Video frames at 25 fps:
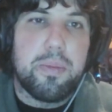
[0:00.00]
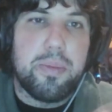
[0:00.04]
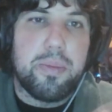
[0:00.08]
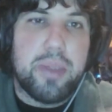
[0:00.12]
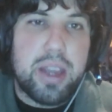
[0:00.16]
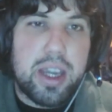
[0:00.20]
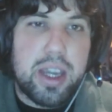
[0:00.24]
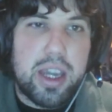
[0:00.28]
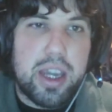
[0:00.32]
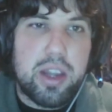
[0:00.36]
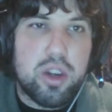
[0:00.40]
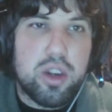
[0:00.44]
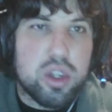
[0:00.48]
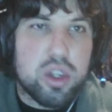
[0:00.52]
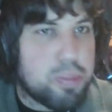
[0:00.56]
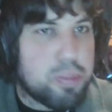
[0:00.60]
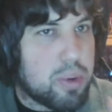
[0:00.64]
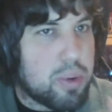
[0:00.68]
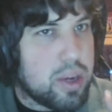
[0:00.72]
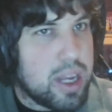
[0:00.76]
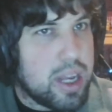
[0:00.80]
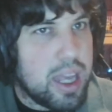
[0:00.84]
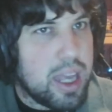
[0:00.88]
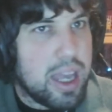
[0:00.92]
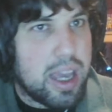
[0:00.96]
Y que nos
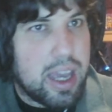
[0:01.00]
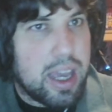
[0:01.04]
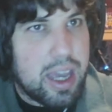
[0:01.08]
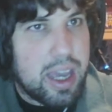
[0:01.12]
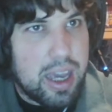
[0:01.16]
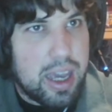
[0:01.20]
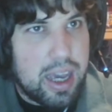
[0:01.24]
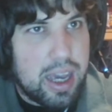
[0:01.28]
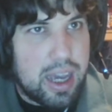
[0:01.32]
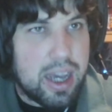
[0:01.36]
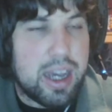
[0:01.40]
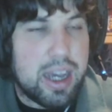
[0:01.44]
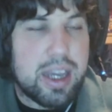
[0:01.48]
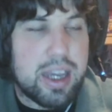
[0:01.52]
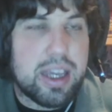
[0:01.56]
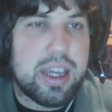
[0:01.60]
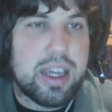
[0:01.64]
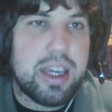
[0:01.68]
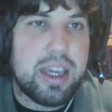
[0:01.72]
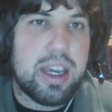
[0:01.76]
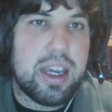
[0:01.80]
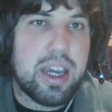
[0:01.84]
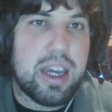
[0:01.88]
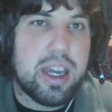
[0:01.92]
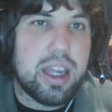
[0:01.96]
pone
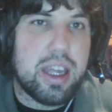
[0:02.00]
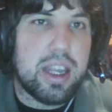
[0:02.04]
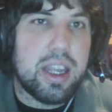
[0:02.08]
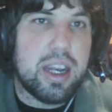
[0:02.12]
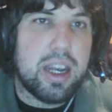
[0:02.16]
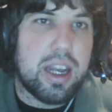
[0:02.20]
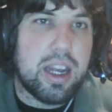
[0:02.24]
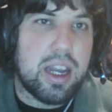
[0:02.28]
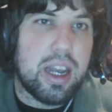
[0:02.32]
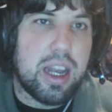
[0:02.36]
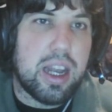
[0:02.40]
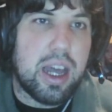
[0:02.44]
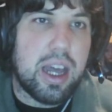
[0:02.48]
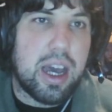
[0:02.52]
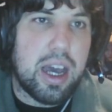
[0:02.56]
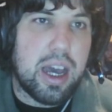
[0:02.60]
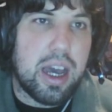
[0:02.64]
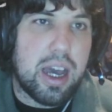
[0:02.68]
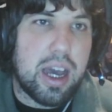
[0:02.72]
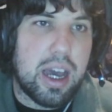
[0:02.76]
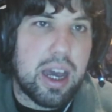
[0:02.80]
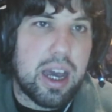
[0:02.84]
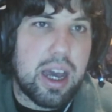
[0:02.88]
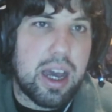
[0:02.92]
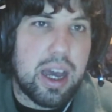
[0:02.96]
aquí en
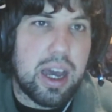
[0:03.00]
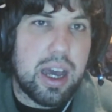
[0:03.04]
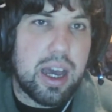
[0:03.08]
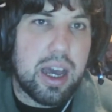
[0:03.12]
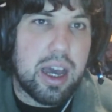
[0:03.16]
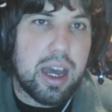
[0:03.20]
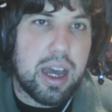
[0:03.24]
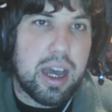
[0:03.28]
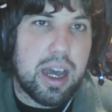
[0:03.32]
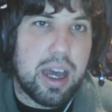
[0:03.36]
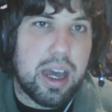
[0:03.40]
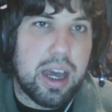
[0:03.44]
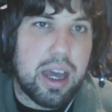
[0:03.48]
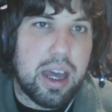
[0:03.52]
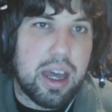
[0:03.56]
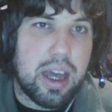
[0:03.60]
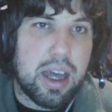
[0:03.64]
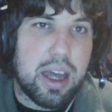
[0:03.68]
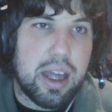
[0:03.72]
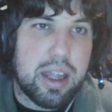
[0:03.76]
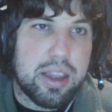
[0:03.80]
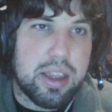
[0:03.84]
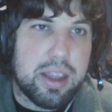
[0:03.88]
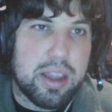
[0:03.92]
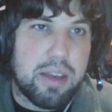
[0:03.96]

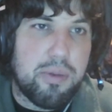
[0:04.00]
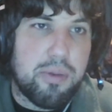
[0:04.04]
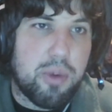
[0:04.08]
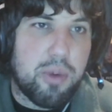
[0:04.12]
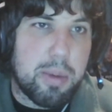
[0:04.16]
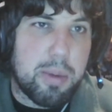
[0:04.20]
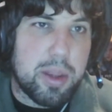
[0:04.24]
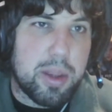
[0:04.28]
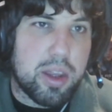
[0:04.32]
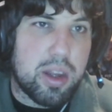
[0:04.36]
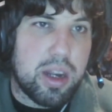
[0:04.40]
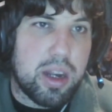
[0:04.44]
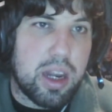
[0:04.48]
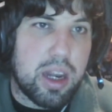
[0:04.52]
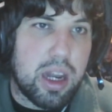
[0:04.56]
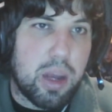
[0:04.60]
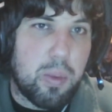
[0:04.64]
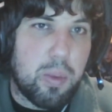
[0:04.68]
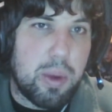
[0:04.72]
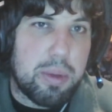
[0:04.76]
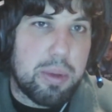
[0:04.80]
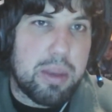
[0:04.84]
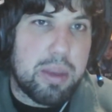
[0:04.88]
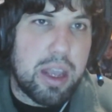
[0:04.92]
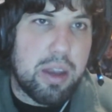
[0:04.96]
la... de información en la
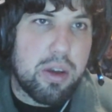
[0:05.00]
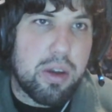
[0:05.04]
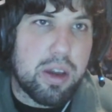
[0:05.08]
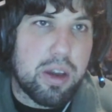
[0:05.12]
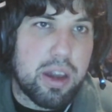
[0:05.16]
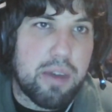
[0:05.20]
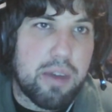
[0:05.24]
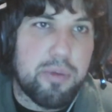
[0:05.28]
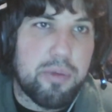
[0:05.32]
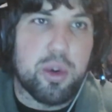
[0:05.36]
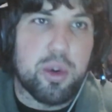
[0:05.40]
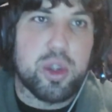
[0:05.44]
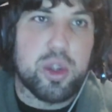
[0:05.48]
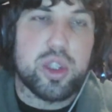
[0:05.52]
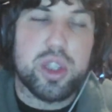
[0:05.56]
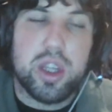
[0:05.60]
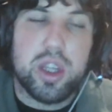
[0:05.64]
web de Ion Gameforge.